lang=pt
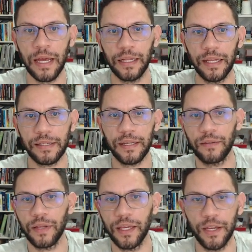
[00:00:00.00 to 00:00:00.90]

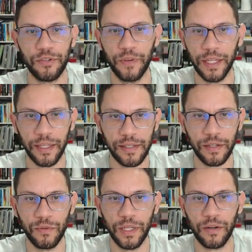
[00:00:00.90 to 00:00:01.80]
Descendo aqui, a gente vai ter
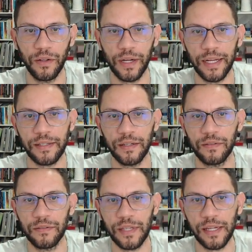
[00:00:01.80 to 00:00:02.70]
segunda colocação
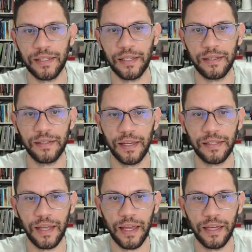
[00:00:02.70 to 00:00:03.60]
com
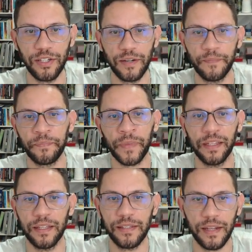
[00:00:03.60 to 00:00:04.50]
717,
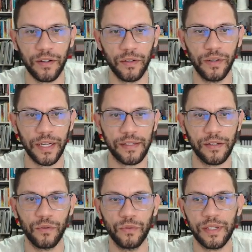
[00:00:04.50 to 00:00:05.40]
terceira
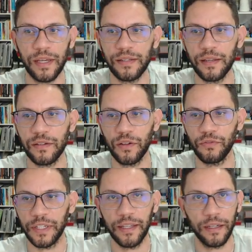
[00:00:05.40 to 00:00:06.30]
colocação com
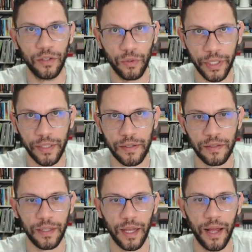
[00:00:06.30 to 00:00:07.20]
692,
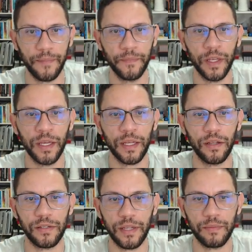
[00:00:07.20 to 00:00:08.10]
tá?
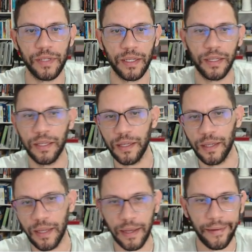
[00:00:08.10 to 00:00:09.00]
Nós temos
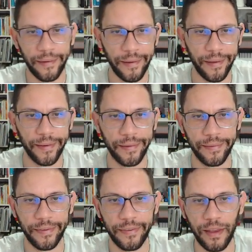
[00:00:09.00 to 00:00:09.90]
aqui é,
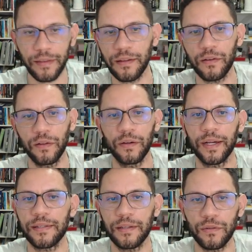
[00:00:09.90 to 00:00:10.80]
sexta
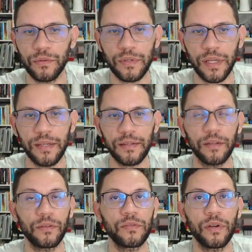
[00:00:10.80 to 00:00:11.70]
colocação com
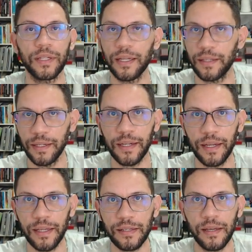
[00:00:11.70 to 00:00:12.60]

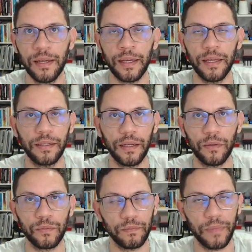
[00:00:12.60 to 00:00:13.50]
683.
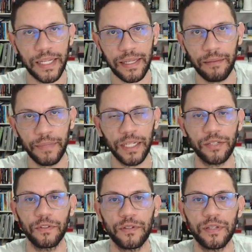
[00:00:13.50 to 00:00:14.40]
Então,
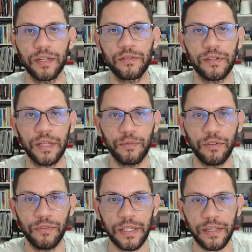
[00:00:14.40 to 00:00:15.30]
basicamente, você do Sistema
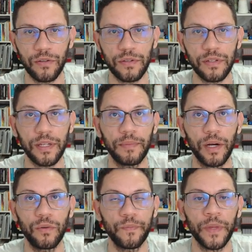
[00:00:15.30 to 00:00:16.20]
Universal, do Sistema
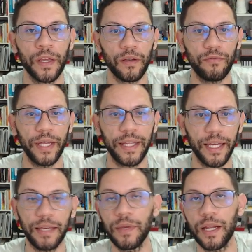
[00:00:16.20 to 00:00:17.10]
1, vai ter
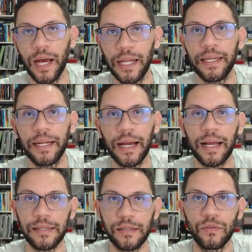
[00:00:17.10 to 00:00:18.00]
que mirar ali na
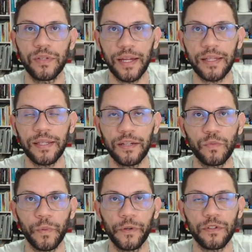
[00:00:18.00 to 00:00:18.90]
casa dos 700
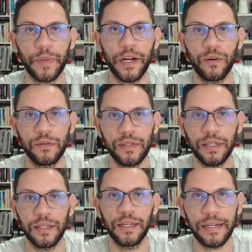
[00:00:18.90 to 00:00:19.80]
pontos para
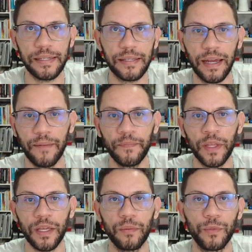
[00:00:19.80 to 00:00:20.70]
conseguir ingressar
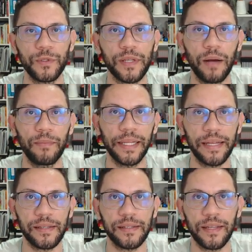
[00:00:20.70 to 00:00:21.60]
e buscar uma
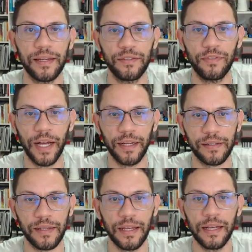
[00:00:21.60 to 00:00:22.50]
dessas 13
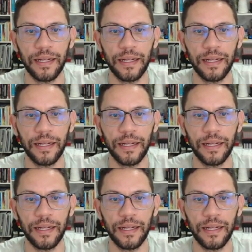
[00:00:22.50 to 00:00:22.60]
vagas.